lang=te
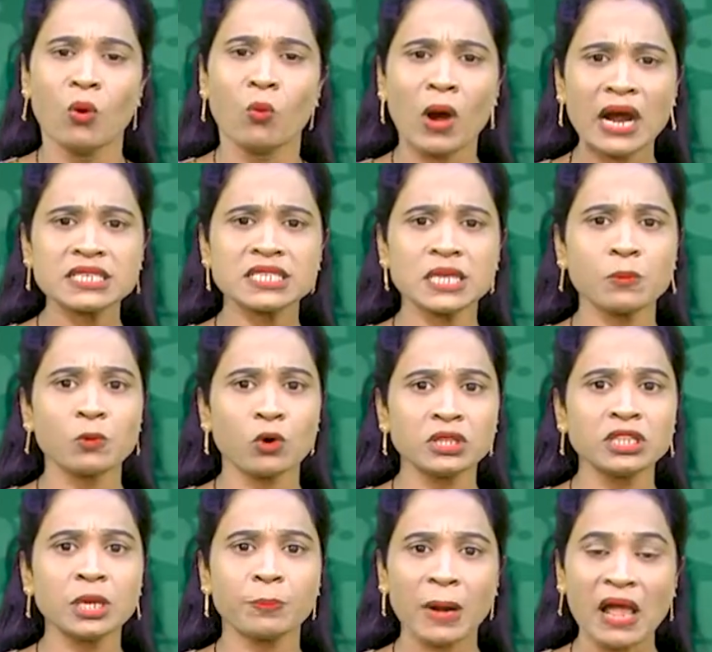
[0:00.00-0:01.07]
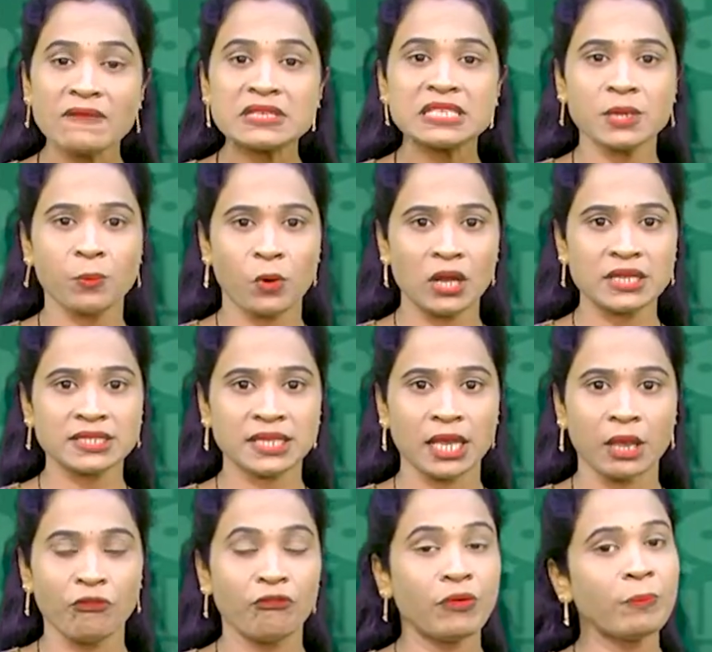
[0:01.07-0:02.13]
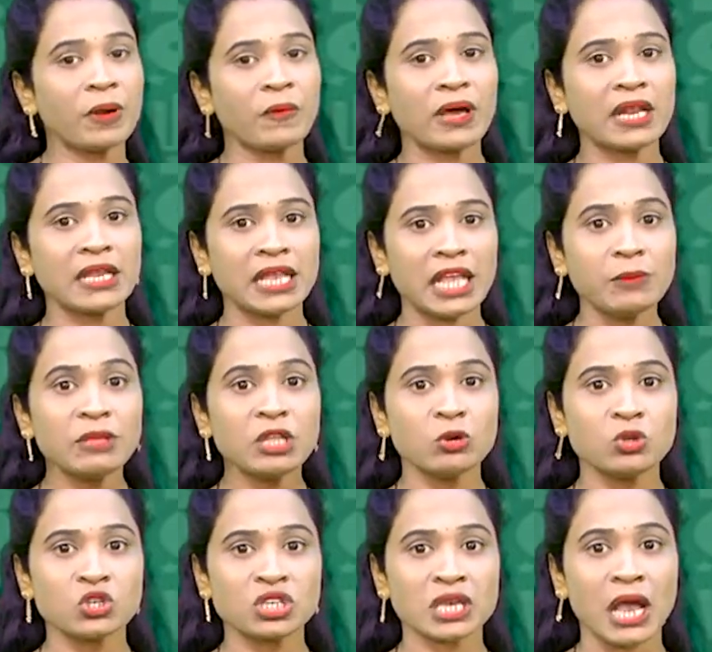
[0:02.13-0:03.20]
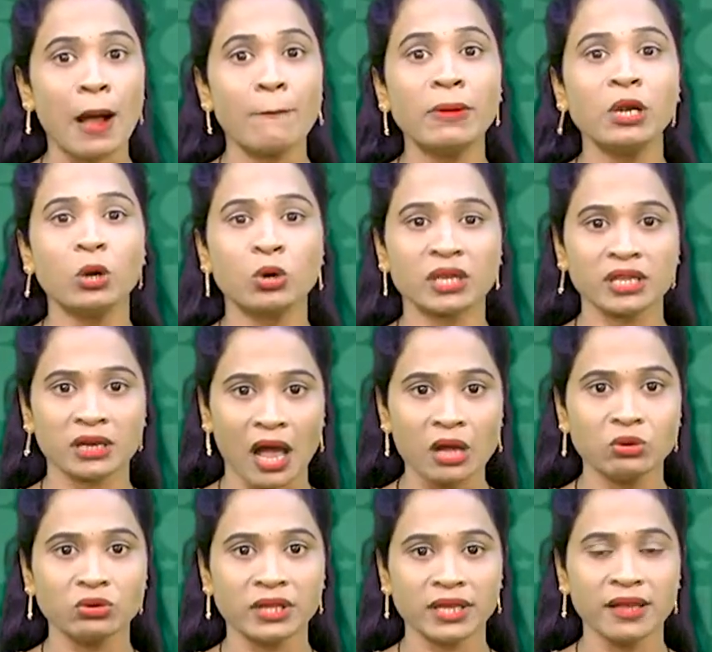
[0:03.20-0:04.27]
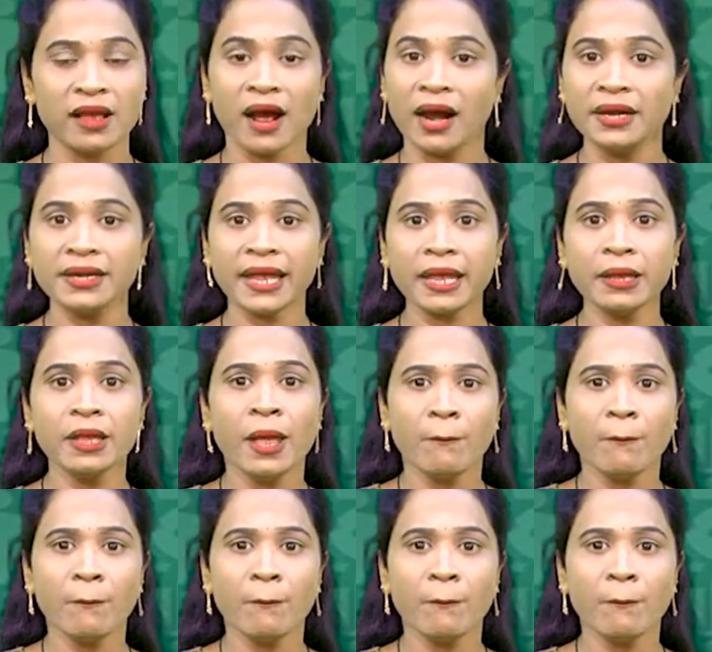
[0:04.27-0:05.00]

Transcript: వాట్సాప్ కొత్త ప్రైవసీ పాలసీ ఫిబ్రవరి ఎనిమిది నుంచి అమల్లోకి రానుంది అంటే